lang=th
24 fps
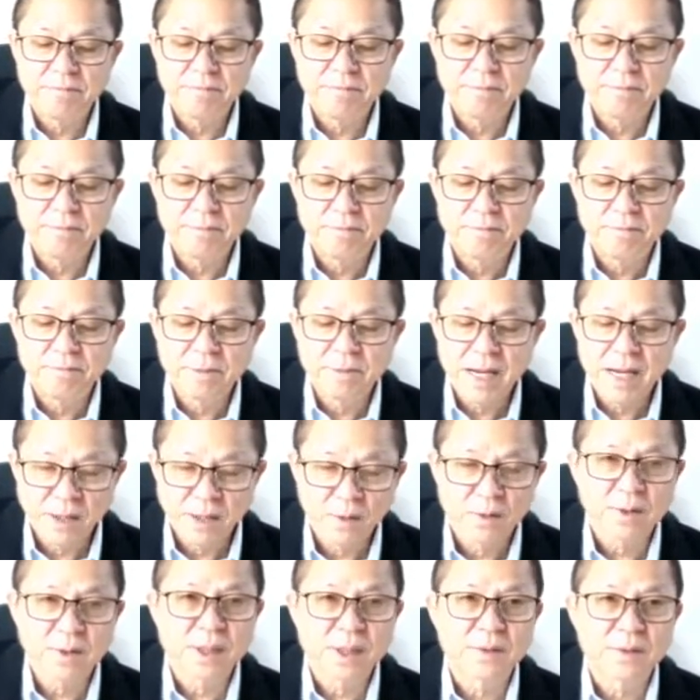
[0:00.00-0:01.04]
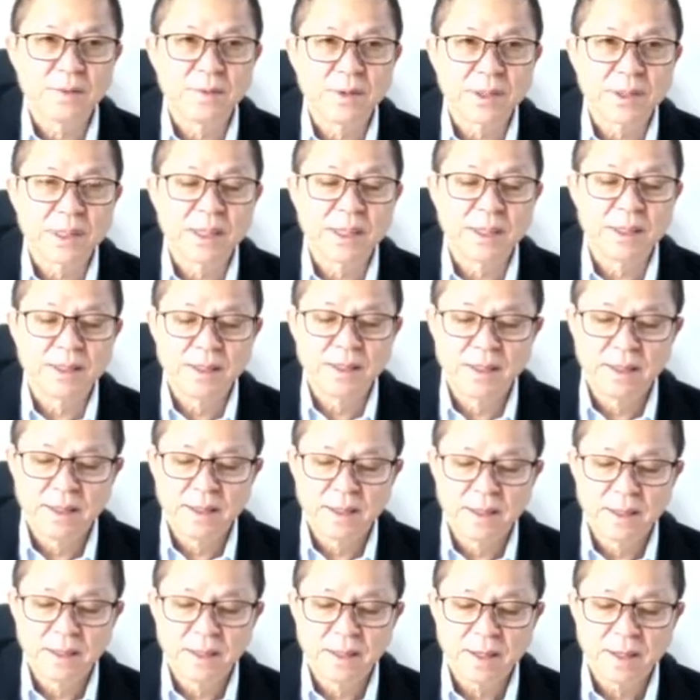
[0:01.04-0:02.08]
19,000 เหรียญในช่วงเว
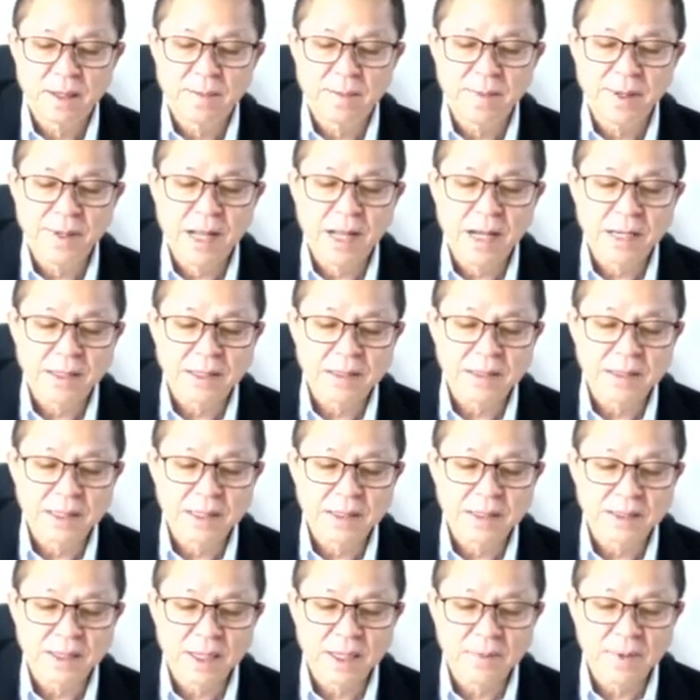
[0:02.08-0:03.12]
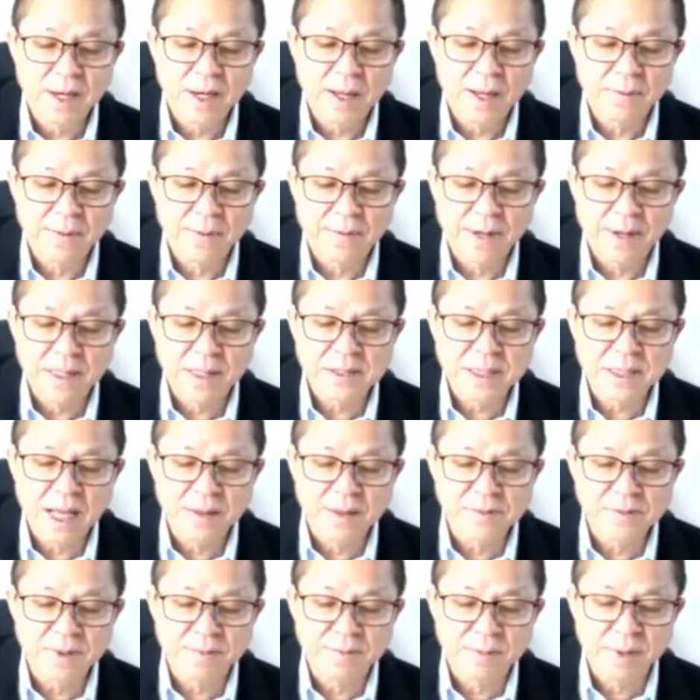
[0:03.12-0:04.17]
ลาสั้นๆเนี่ย
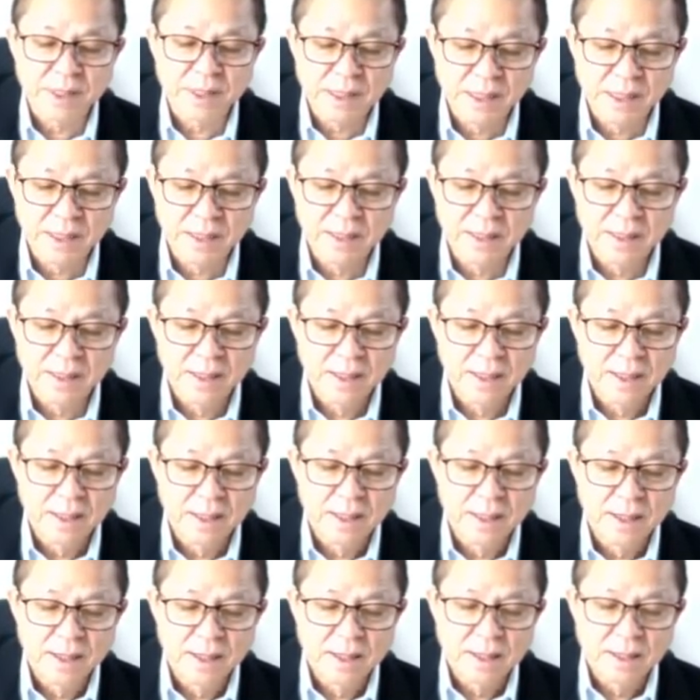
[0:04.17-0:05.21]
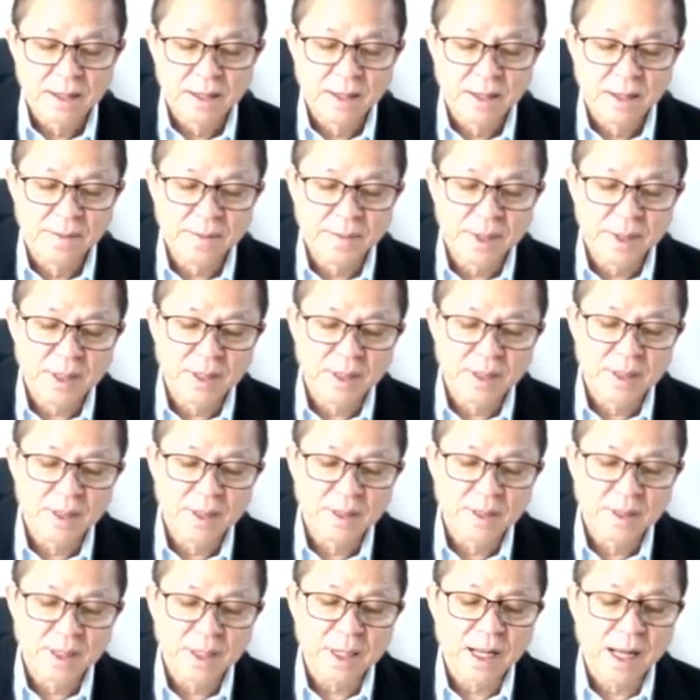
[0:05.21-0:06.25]
จีนออกคำเตือนถึงความเป็นไปได้
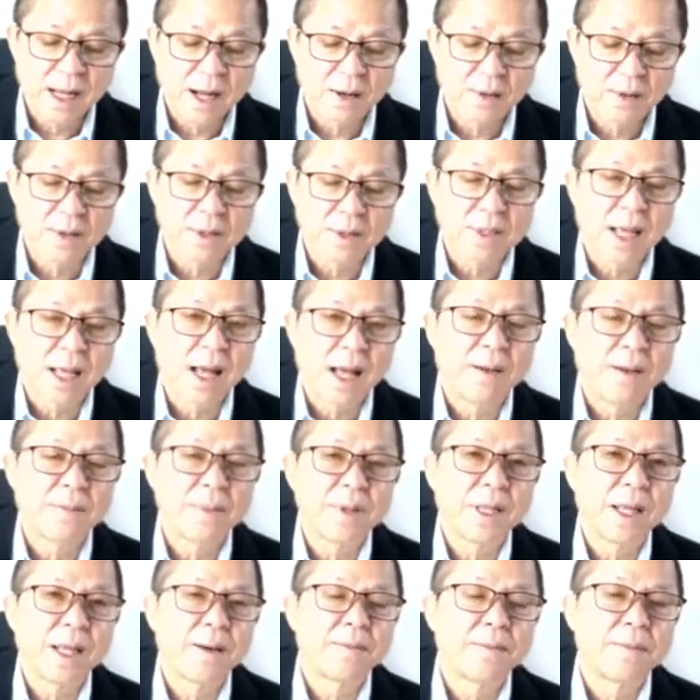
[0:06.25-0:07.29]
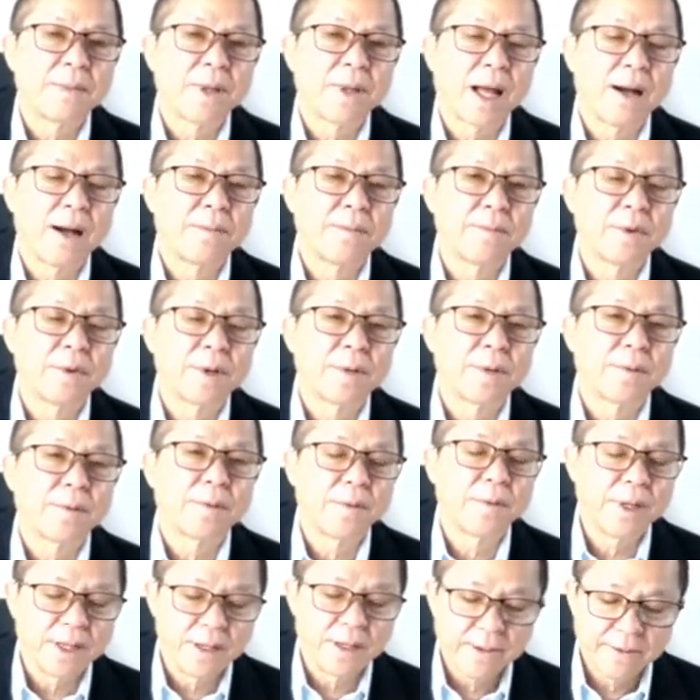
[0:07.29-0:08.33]
ถ้าเกิดคริปโตพังทลาย
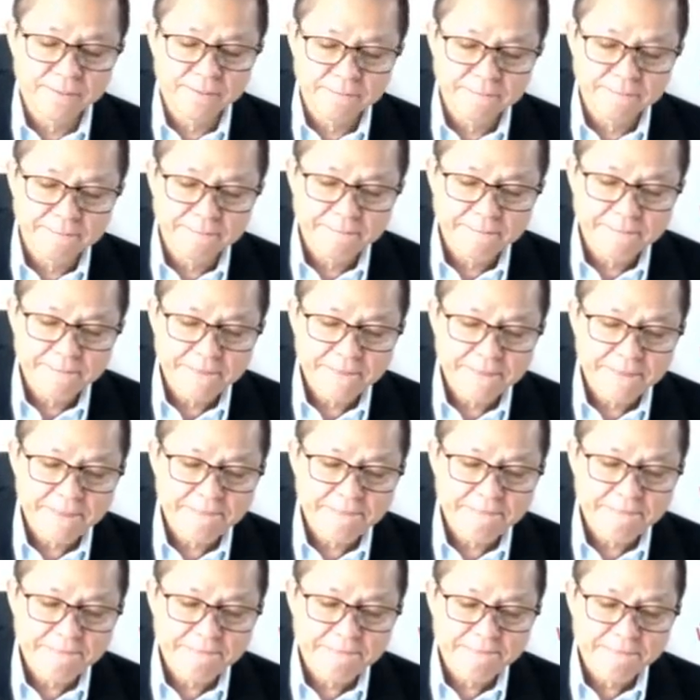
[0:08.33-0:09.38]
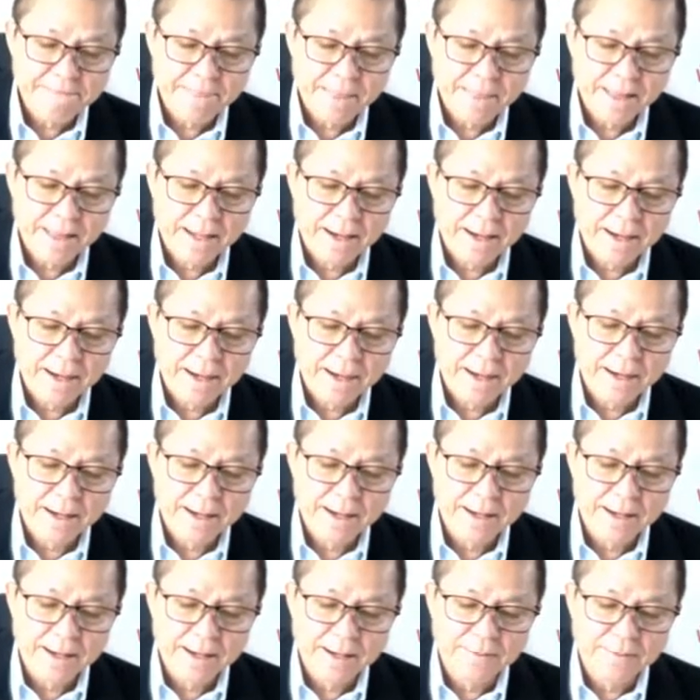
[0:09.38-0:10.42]
คริปโตเคอเรนซี
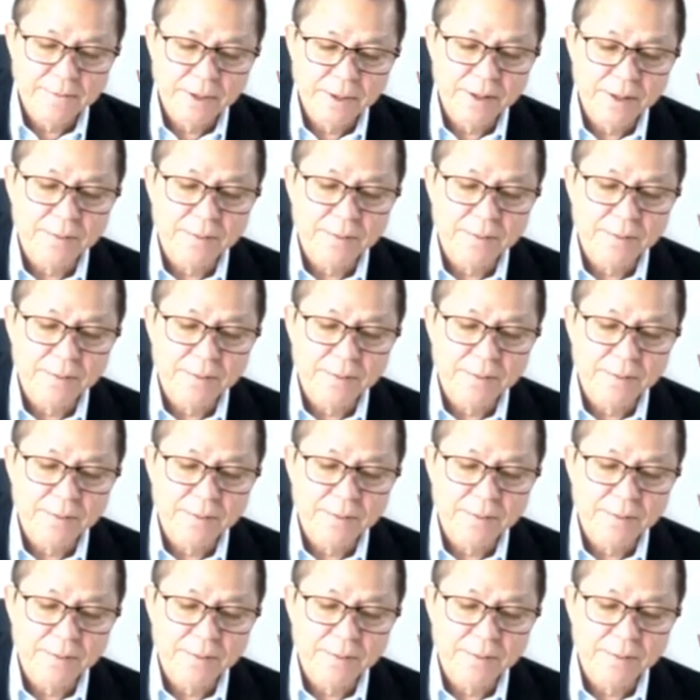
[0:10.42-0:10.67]
งงไหม